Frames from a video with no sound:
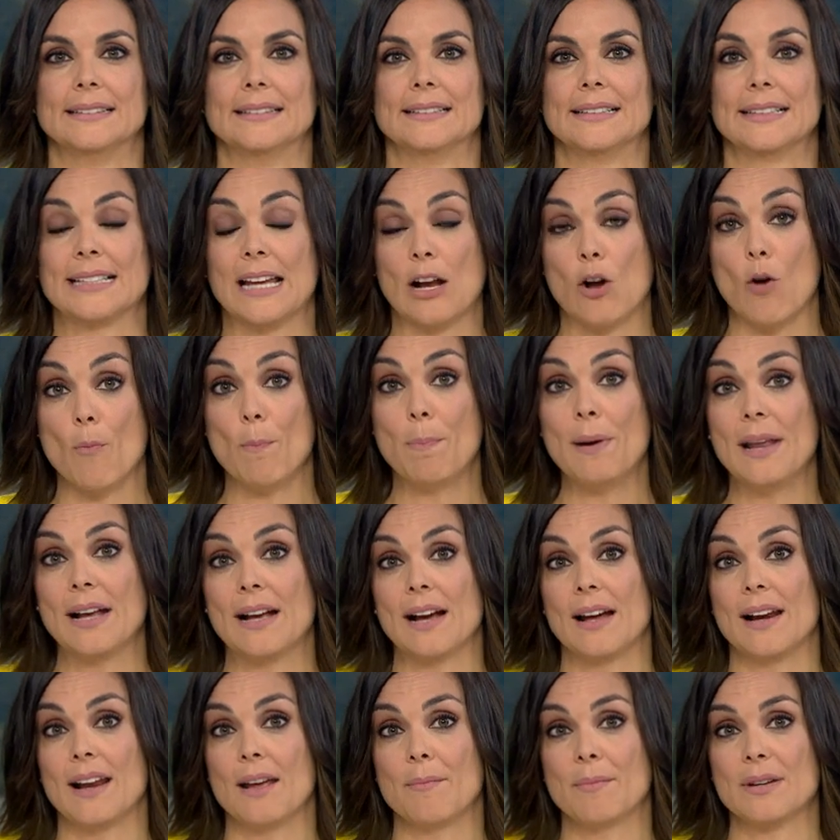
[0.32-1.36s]
Se
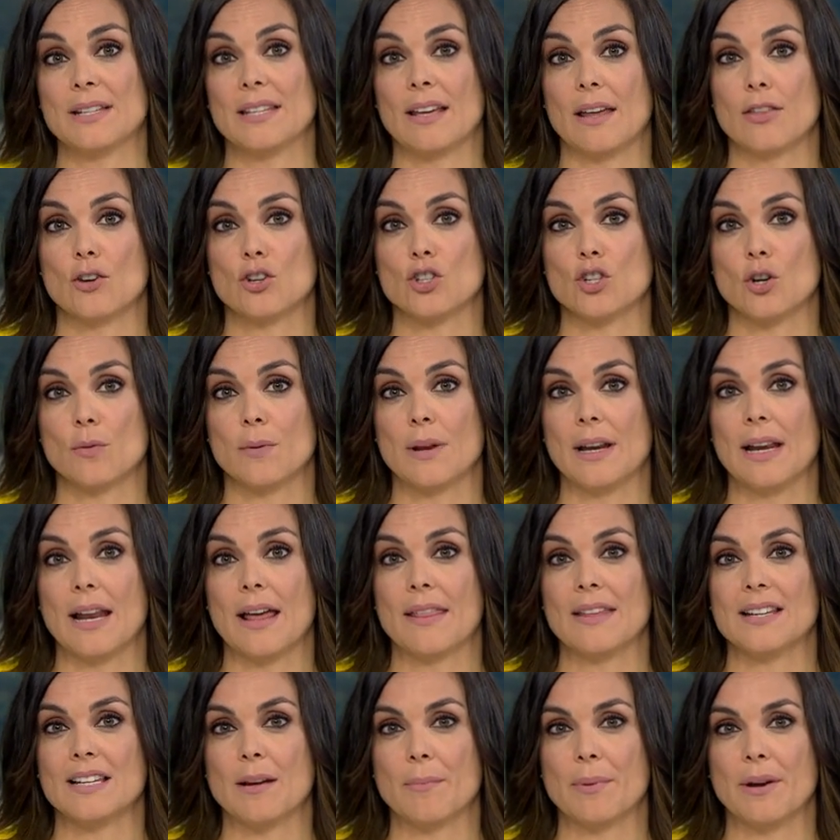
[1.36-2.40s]
complica la investigación sobre la
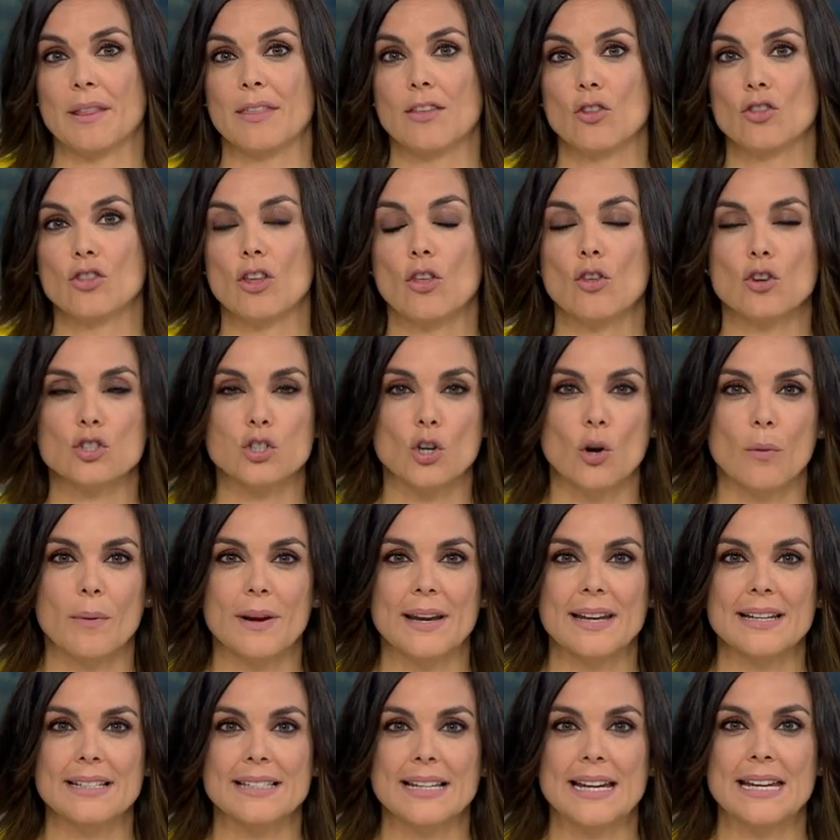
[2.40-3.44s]
desaparición de dos
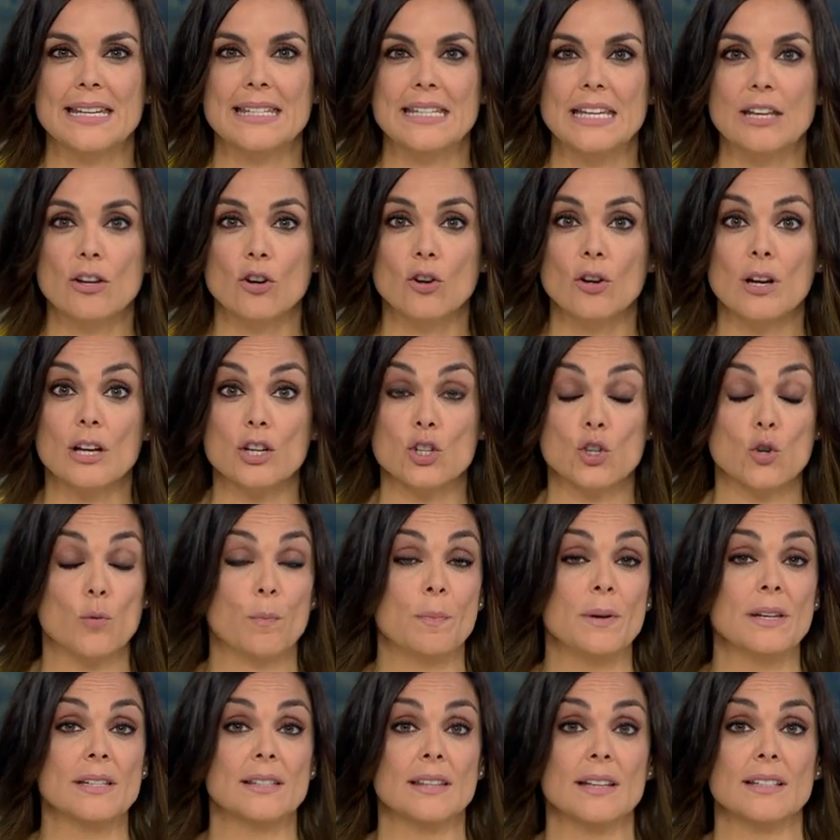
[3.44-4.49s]
jóvenes en Girona. Su
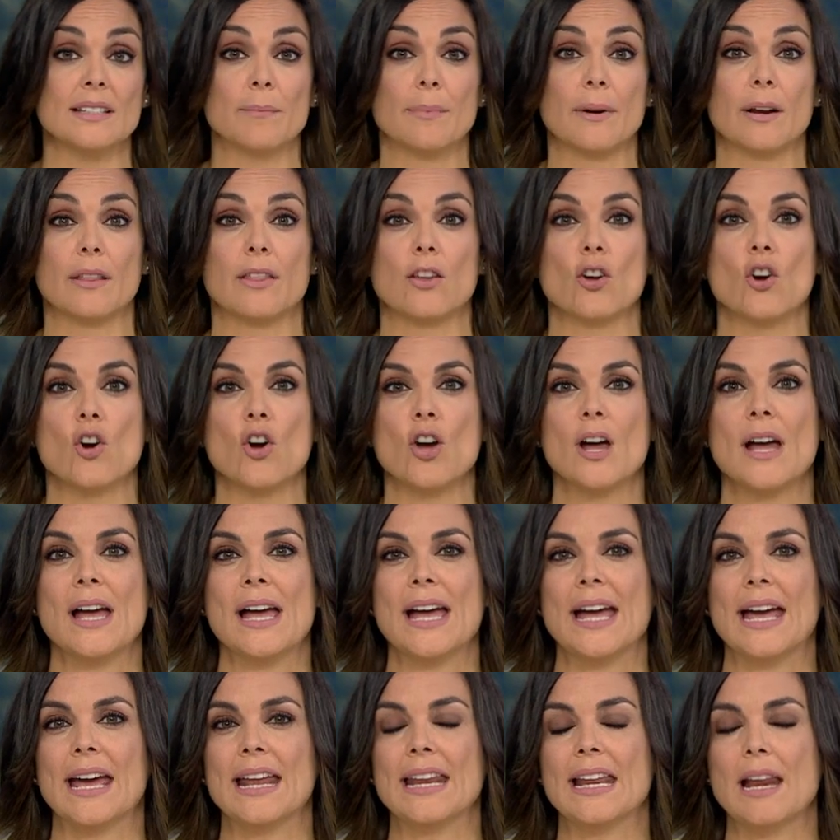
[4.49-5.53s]
pista se perdió
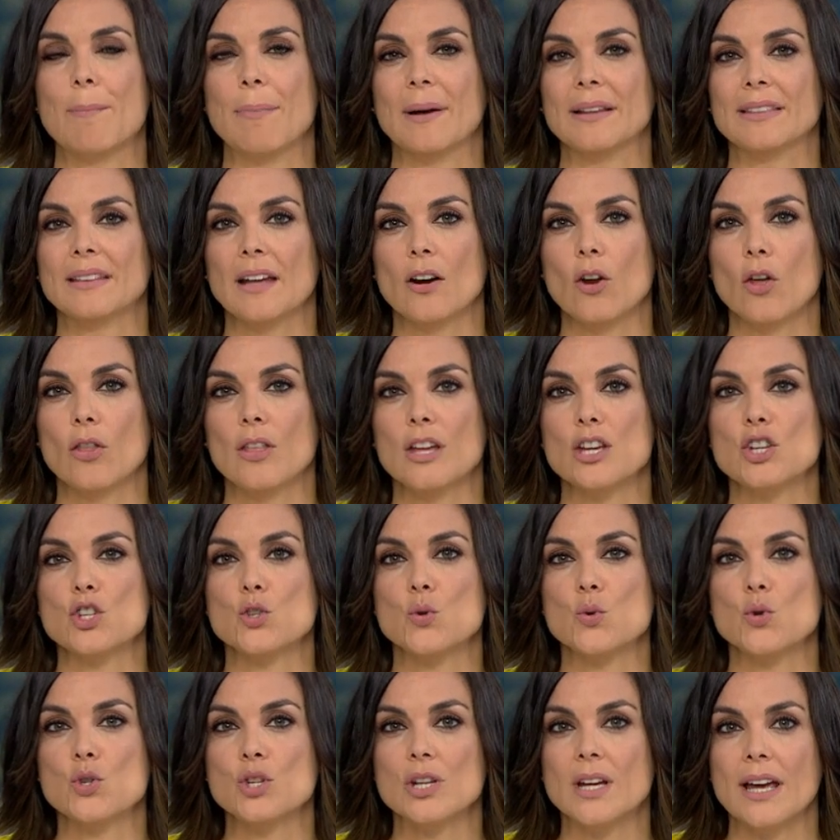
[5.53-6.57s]
en el pantano de
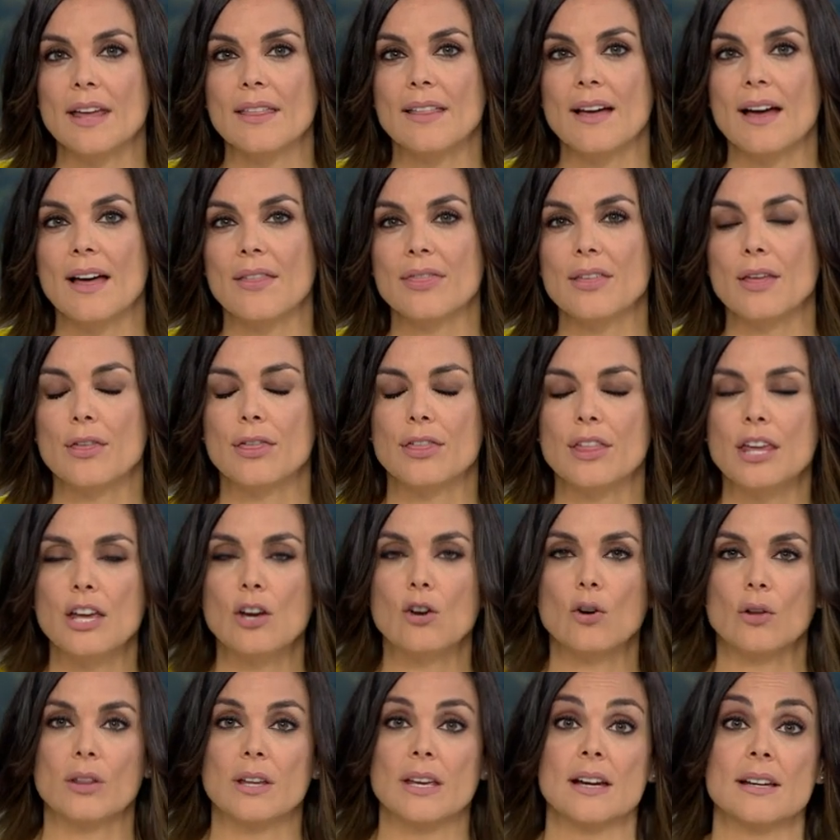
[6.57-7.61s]
Susqueda hace
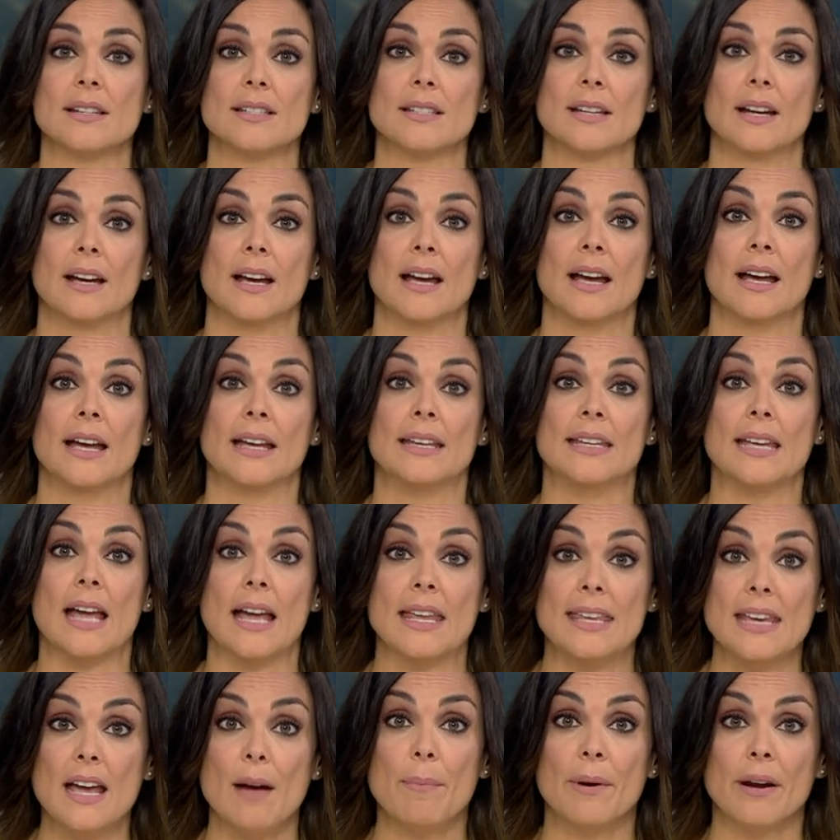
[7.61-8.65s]
cinco días y
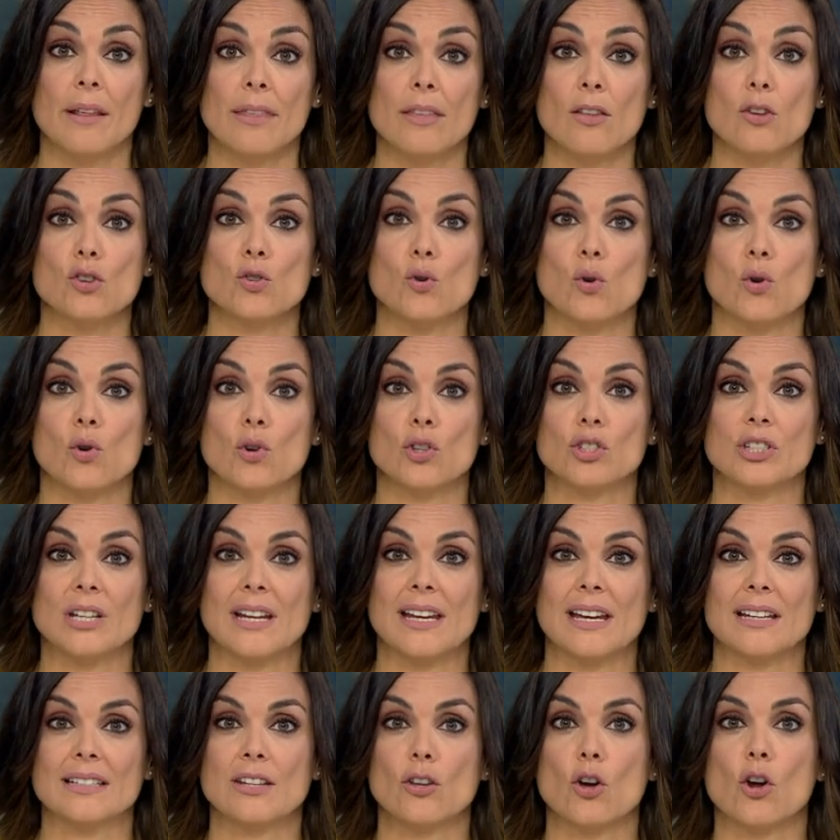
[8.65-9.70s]
allí ha aparecido su coche
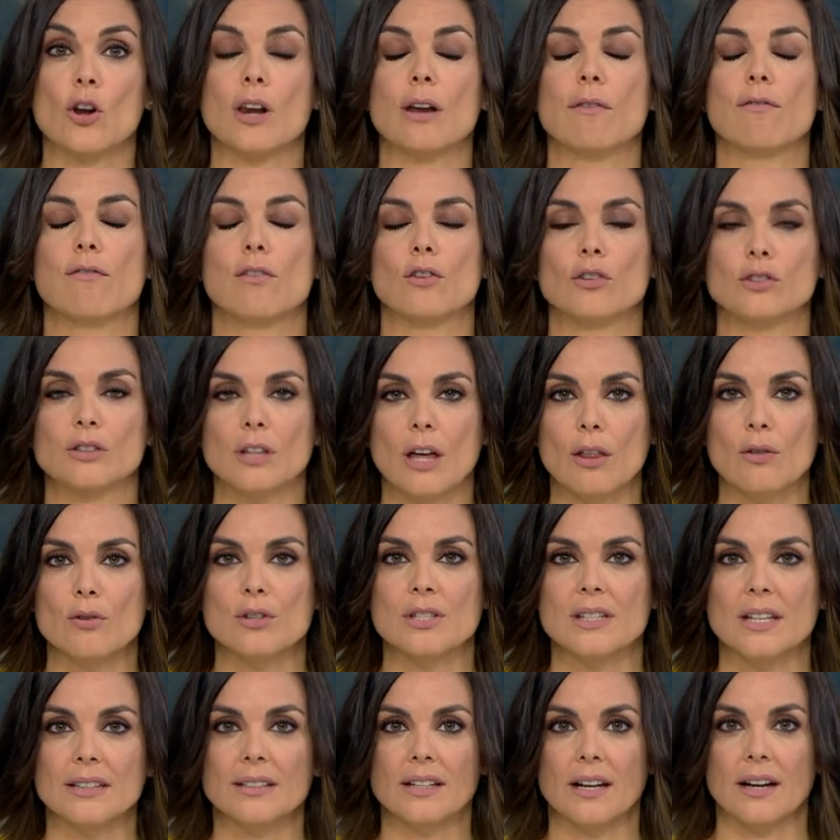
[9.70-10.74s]
que ha sido reflotado
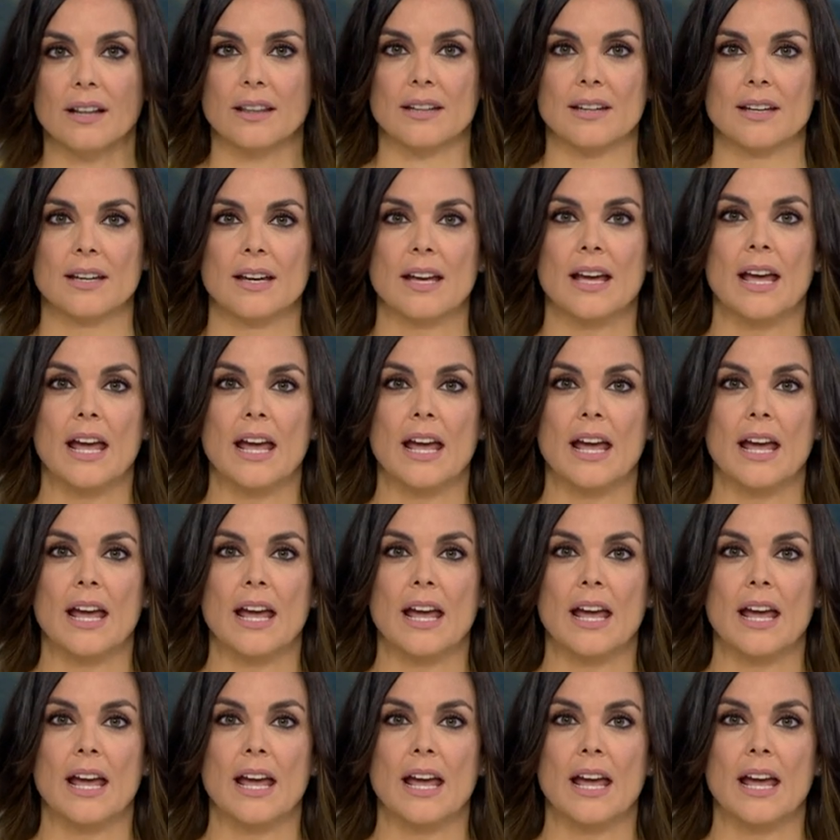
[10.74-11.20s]
esta tarde.